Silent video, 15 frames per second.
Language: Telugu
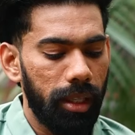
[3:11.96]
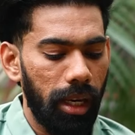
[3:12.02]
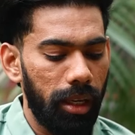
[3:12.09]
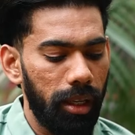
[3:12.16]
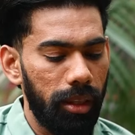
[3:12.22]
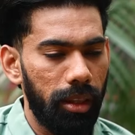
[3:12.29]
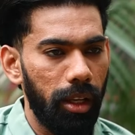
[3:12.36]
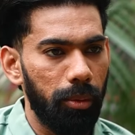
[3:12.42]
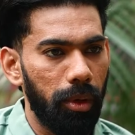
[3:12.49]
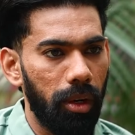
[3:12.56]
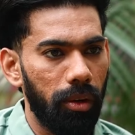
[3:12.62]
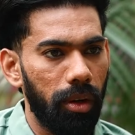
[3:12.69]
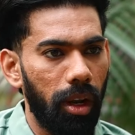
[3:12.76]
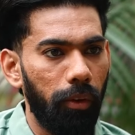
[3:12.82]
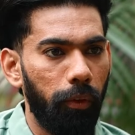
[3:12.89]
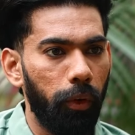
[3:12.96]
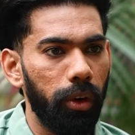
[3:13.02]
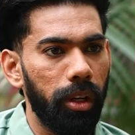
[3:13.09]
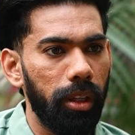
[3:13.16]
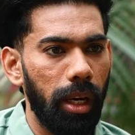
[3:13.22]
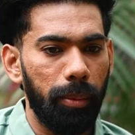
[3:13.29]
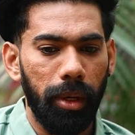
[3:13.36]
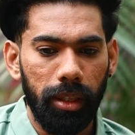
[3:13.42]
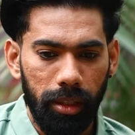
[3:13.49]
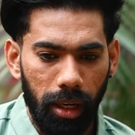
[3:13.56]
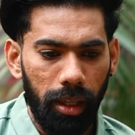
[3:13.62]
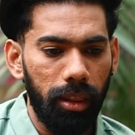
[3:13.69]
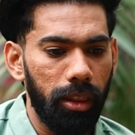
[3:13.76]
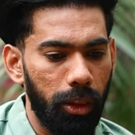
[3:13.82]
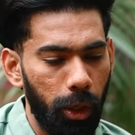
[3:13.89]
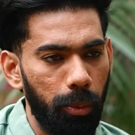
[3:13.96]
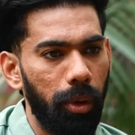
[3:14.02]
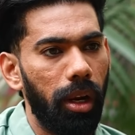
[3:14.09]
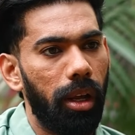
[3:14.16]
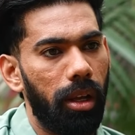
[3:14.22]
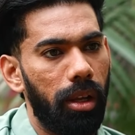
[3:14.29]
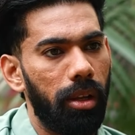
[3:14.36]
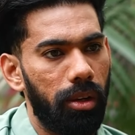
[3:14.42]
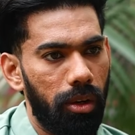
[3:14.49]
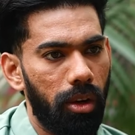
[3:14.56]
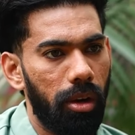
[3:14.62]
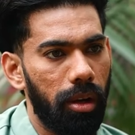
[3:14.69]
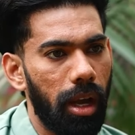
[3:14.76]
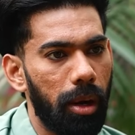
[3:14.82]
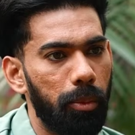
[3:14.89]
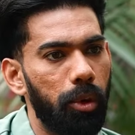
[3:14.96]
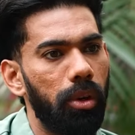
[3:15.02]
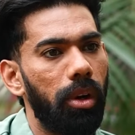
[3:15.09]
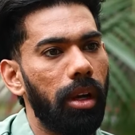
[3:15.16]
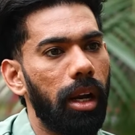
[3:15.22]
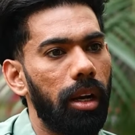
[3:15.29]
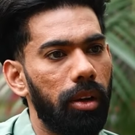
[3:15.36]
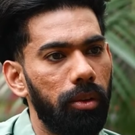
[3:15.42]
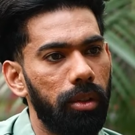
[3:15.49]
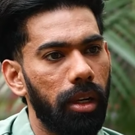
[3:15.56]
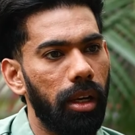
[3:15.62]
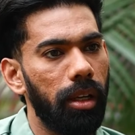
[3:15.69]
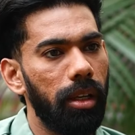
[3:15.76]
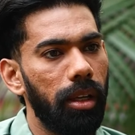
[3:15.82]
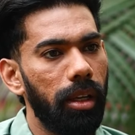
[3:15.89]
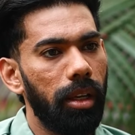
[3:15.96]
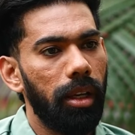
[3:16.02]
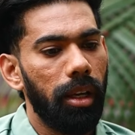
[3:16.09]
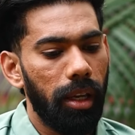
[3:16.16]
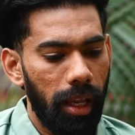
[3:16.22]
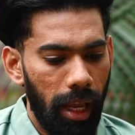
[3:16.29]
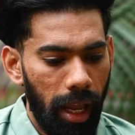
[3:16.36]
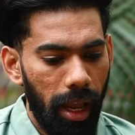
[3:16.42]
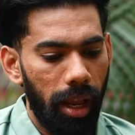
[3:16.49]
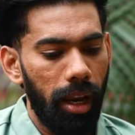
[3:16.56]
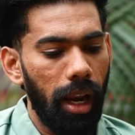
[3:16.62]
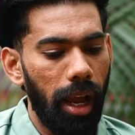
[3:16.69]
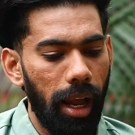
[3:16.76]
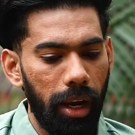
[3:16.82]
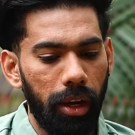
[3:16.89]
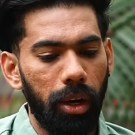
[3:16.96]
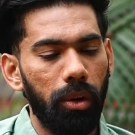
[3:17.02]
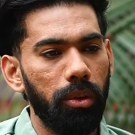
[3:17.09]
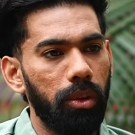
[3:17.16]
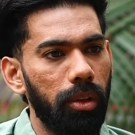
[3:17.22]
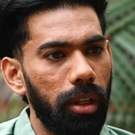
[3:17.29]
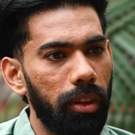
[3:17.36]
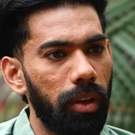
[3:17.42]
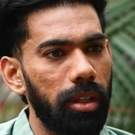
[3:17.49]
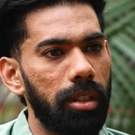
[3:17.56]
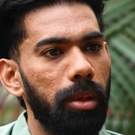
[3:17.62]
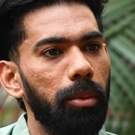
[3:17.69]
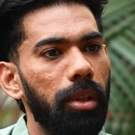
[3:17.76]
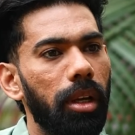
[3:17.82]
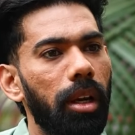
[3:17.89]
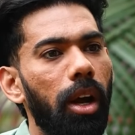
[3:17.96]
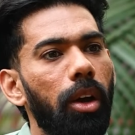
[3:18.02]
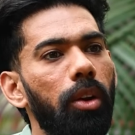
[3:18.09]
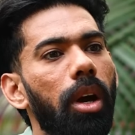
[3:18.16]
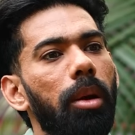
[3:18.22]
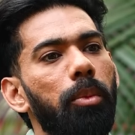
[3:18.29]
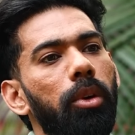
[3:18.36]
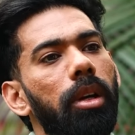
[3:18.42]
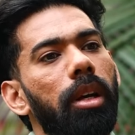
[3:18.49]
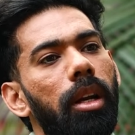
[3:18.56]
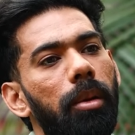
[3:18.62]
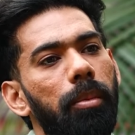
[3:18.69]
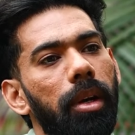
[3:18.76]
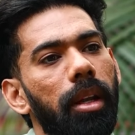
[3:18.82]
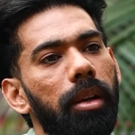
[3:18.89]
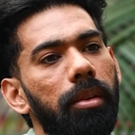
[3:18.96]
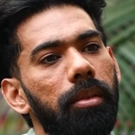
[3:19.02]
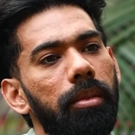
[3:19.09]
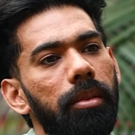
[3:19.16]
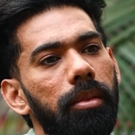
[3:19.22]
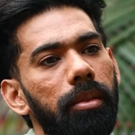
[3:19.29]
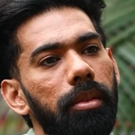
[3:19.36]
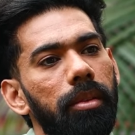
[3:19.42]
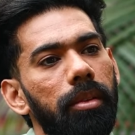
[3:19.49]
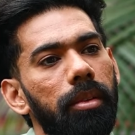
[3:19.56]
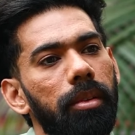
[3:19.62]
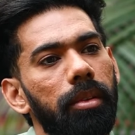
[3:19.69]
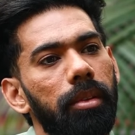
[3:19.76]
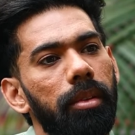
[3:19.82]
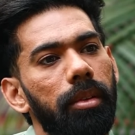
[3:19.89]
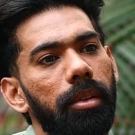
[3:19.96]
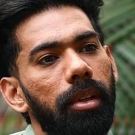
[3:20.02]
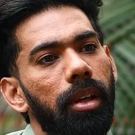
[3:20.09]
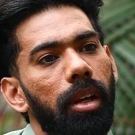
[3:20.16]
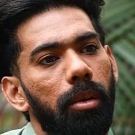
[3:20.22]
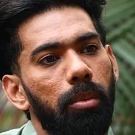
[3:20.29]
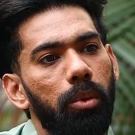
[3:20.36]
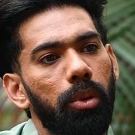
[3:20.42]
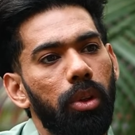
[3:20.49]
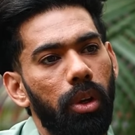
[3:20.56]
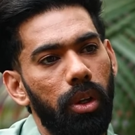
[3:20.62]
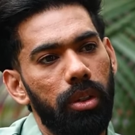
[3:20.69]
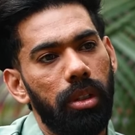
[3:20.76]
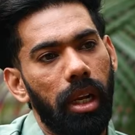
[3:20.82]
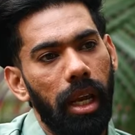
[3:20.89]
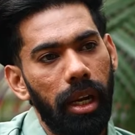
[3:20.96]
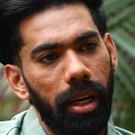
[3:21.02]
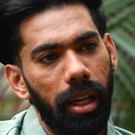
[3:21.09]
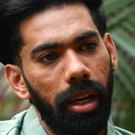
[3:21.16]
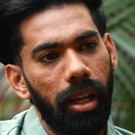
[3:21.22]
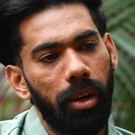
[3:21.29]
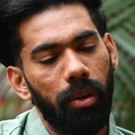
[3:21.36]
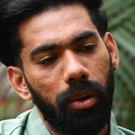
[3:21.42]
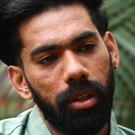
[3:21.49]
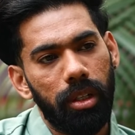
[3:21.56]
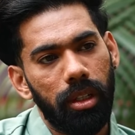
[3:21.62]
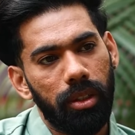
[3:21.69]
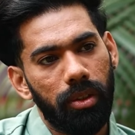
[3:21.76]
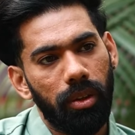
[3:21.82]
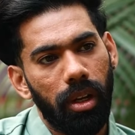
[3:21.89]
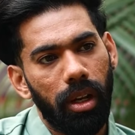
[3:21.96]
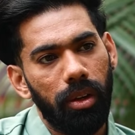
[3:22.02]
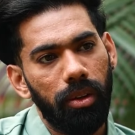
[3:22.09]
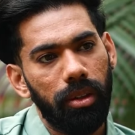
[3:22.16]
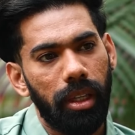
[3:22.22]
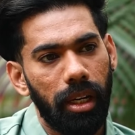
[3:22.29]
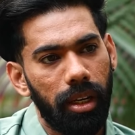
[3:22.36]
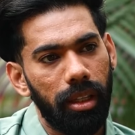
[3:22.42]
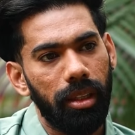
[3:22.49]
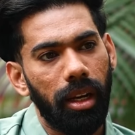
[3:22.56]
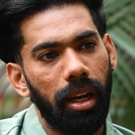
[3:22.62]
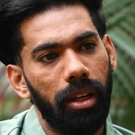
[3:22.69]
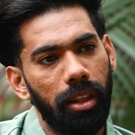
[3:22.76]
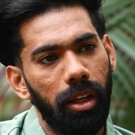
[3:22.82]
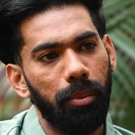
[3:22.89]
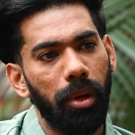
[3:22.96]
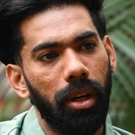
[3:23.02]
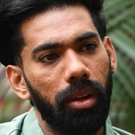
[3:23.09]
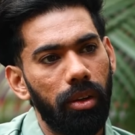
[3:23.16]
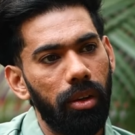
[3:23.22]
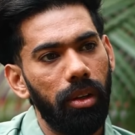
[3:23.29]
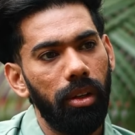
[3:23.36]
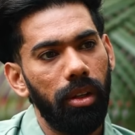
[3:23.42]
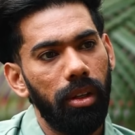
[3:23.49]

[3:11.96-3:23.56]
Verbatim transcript: థర్టీన్త్ తిరుమల ఉన్న ఫోర్టీన్త్ నా బర్త్డే తిరుమలలో గర్భగుడిలోకి ఎంటర్ అవుతున్నా ఇలా ఎంటర్ అవుతుంటే దశ సంబంధం దగ్గర హనుఆర్పూడి గారు కనబడ్డా ముందు రోజు నైటే నేను నోట్ చేసుకున్నాను థర్టీన్త్ నైట్ తిరుమలలో